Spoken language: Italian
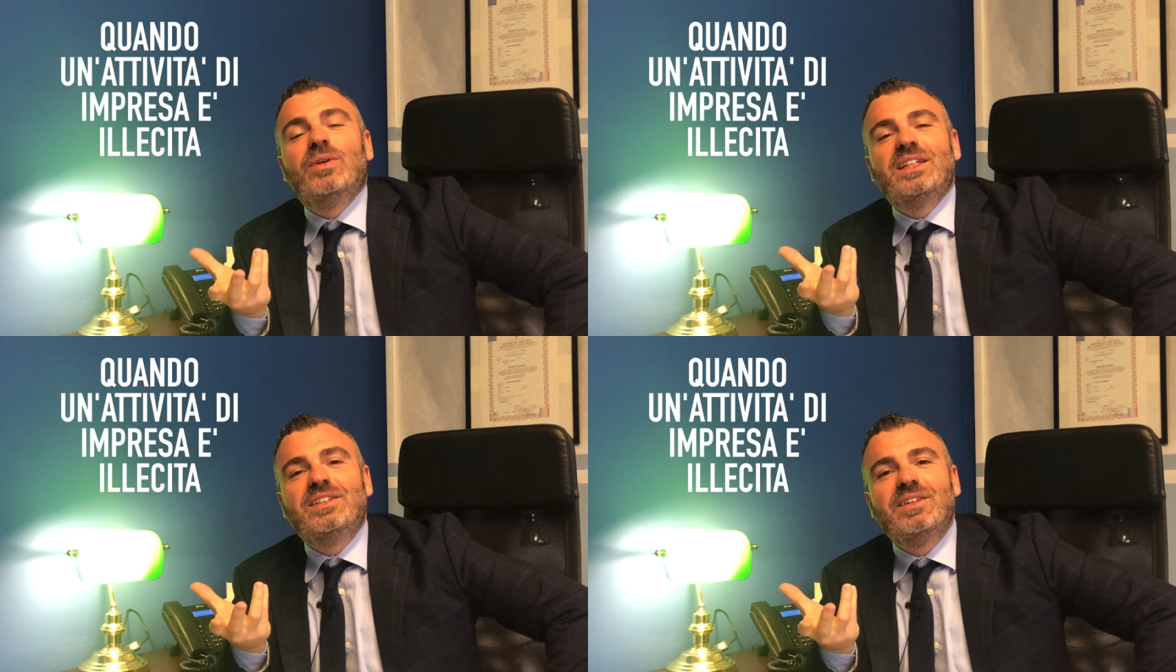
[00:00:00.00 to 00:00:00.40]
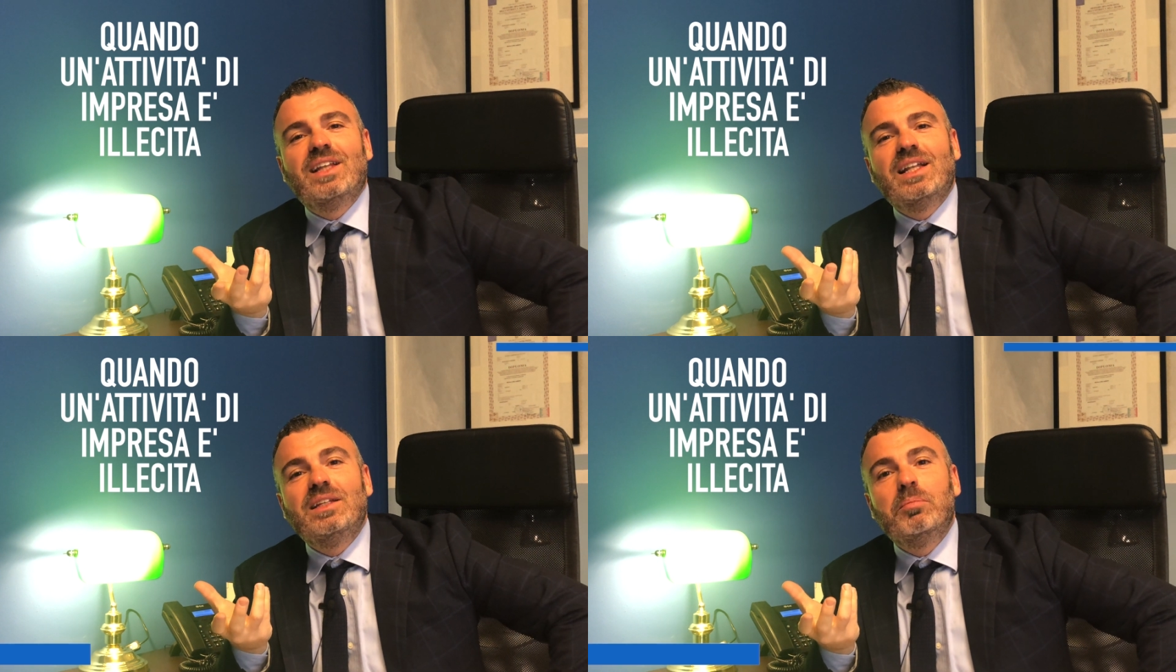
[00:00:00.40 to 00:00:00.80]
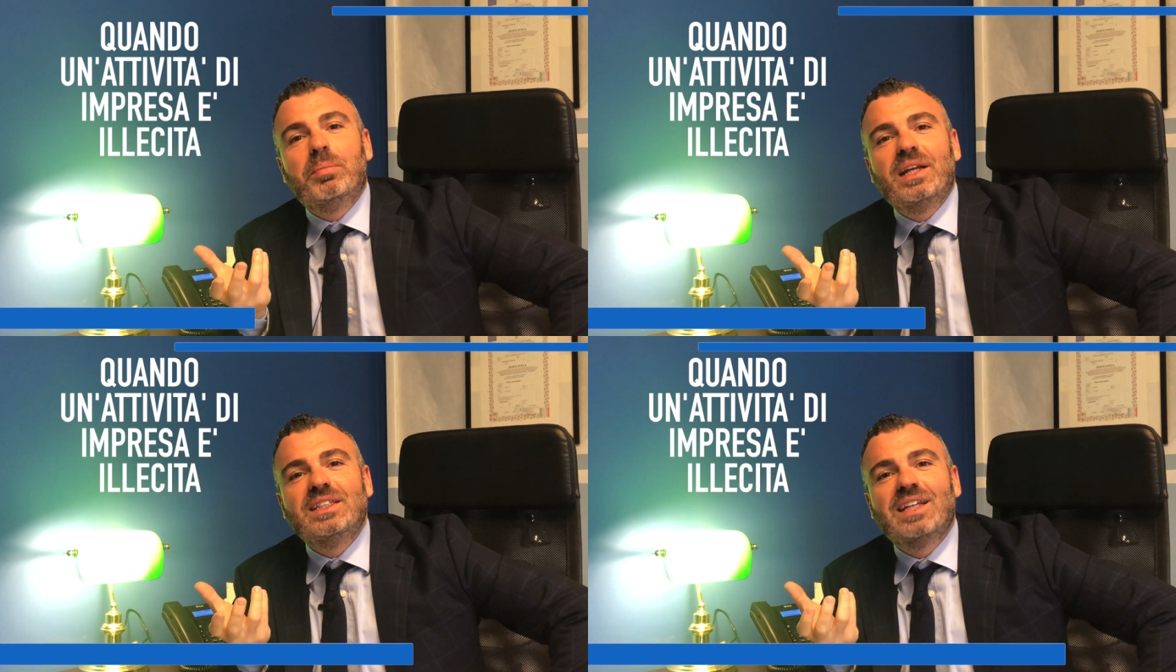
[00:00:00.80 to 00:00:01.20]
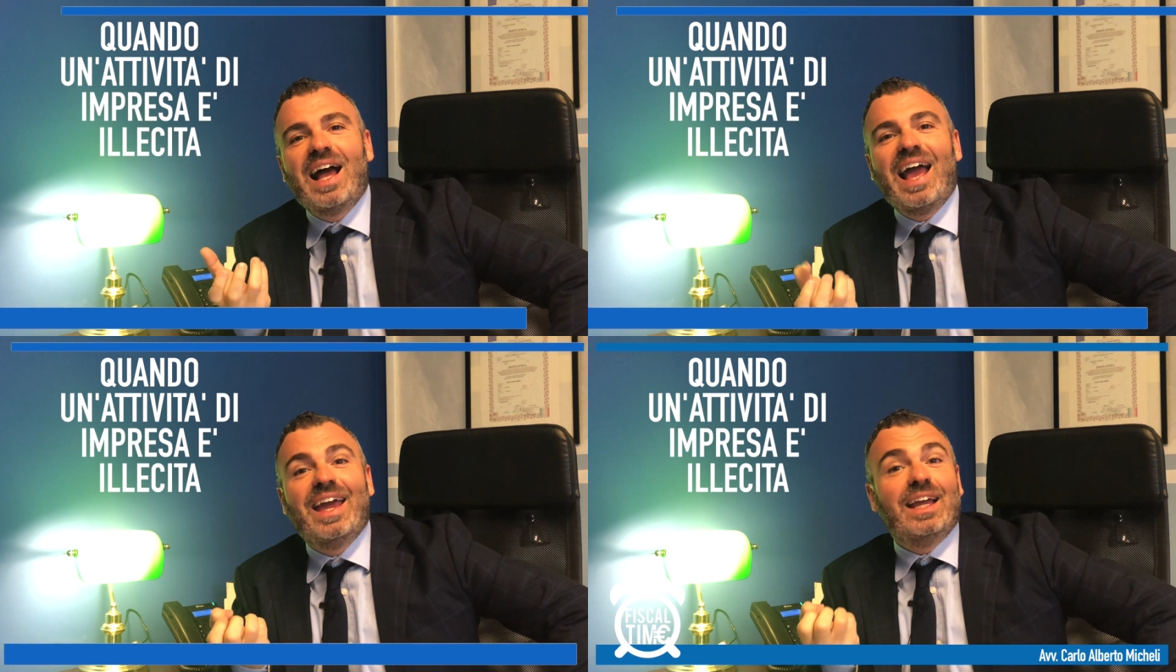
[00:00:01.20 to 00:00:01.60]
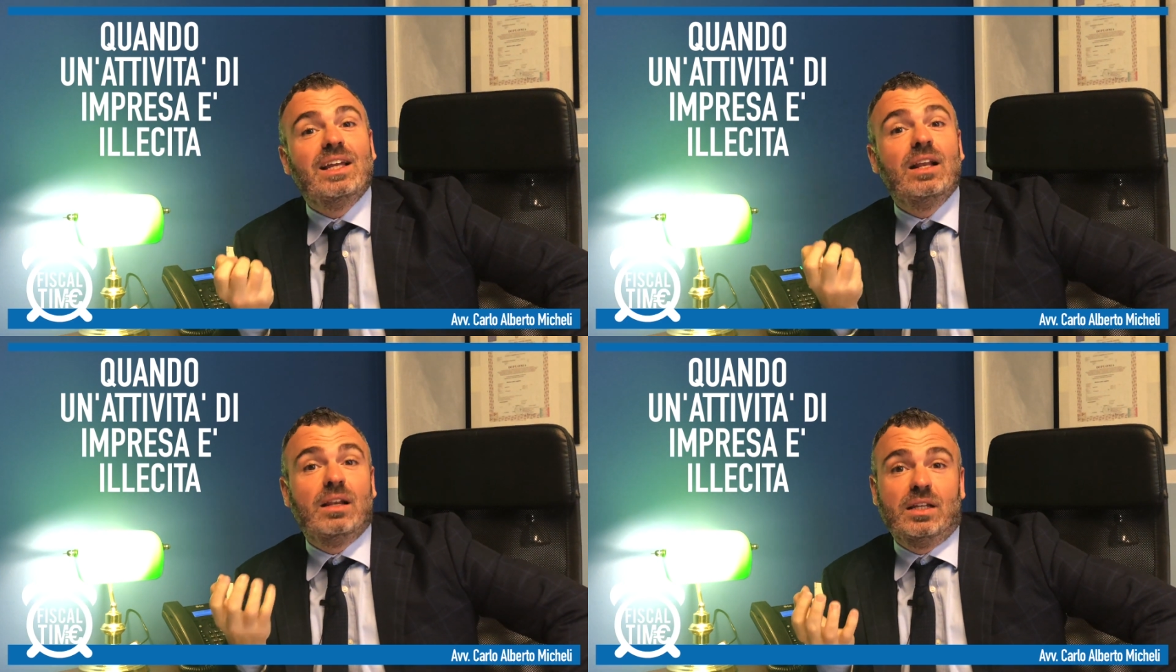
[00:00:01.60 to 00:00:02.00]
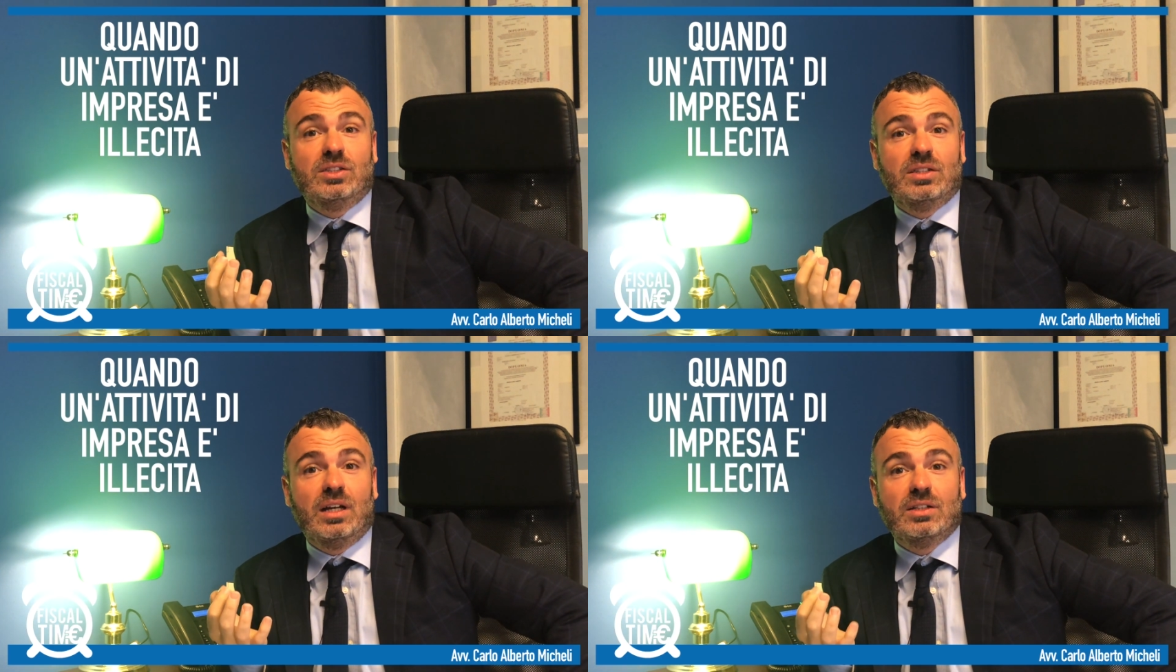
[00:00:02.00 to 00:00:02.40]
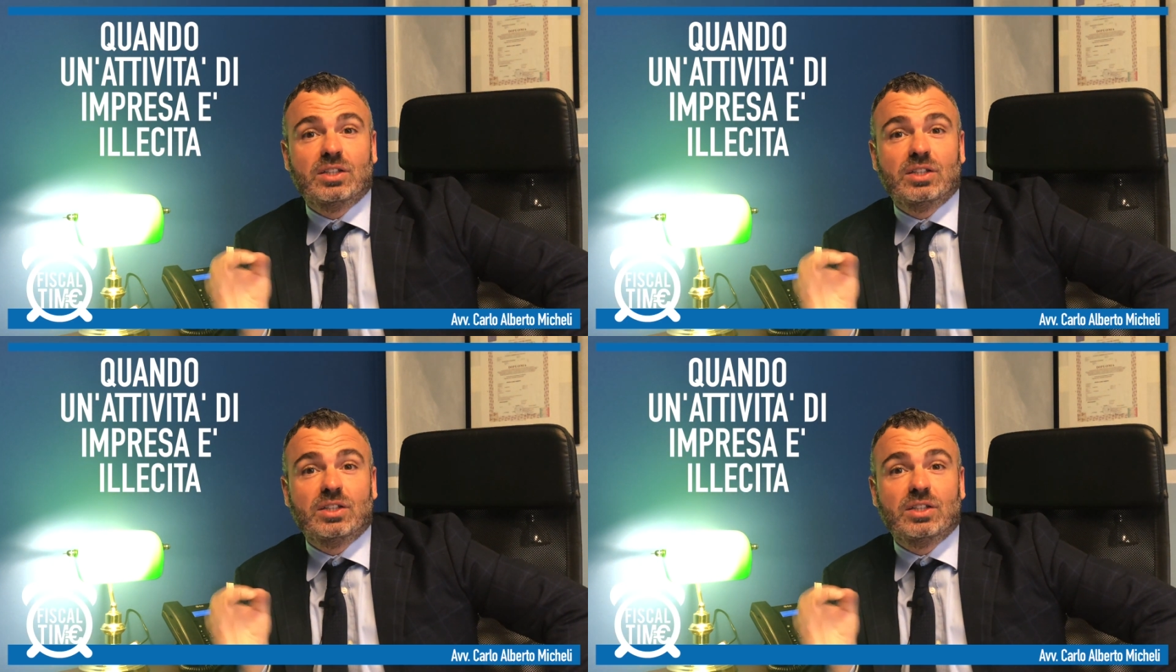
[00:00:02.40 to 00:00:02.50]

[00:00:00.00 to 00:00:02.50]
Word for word: un'attività di impresa è illecita?